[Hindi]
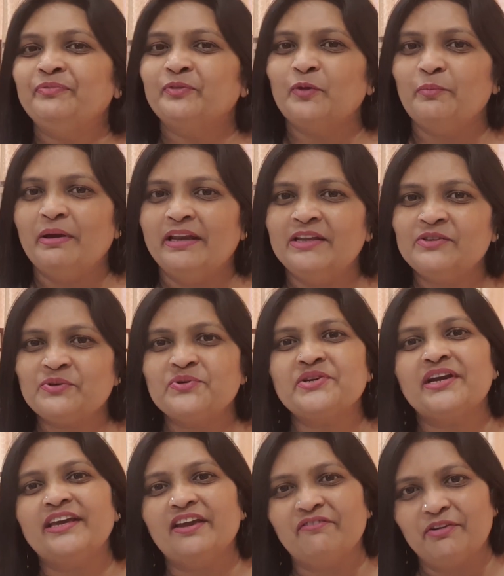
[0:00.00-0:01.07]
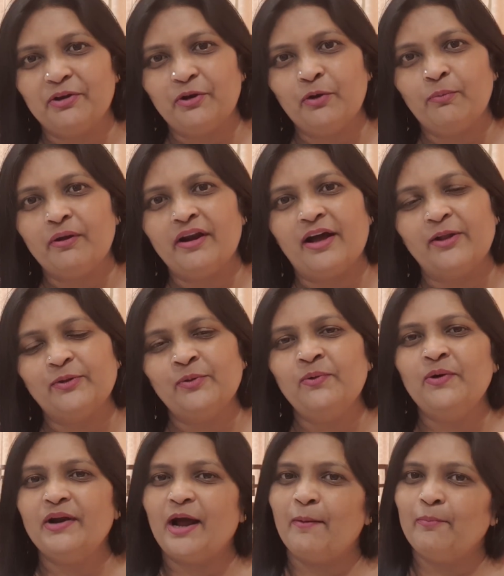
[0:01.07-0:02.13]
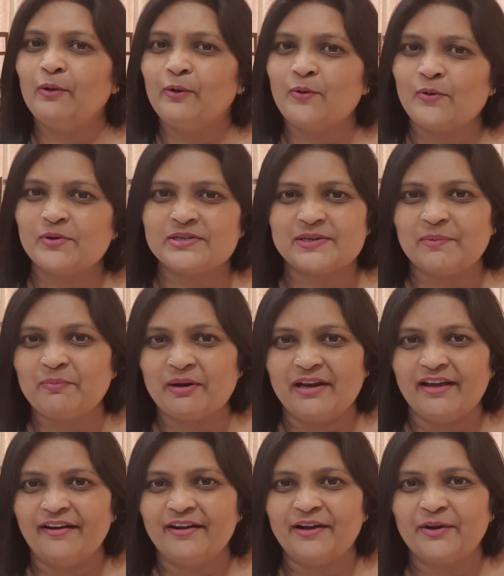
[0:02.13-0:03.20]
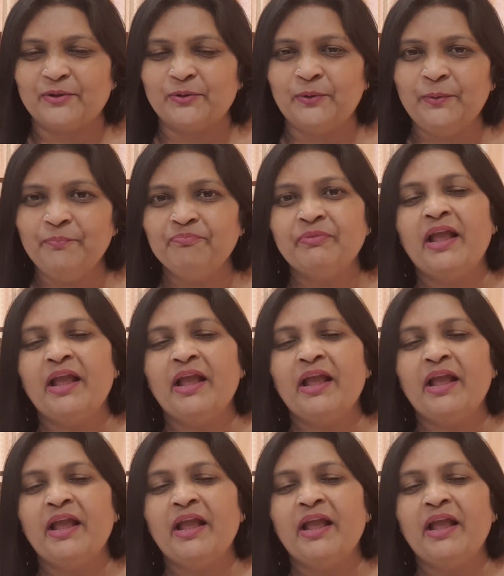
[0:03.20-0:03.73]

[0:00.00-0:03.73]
तो मैंने सोचा कि वीडियो बना दूँ और आप लोगों को सब क्लियर कर दूँ